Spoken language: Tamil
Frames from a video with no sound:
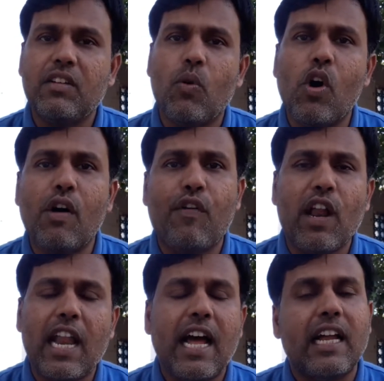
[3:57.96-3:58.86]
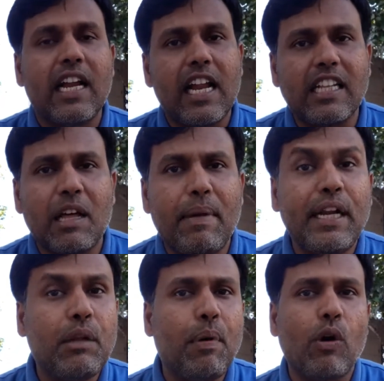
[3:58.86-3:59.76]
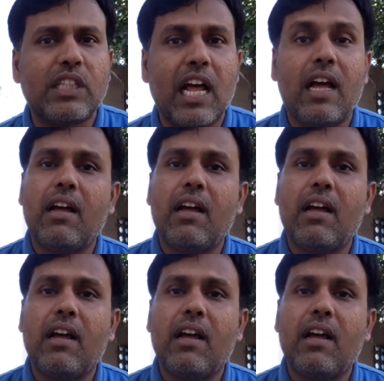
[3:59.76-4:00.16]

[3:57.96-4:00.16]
உங்கள் ஃபோனில் இந்த மின்ட் ப்ரௌசரை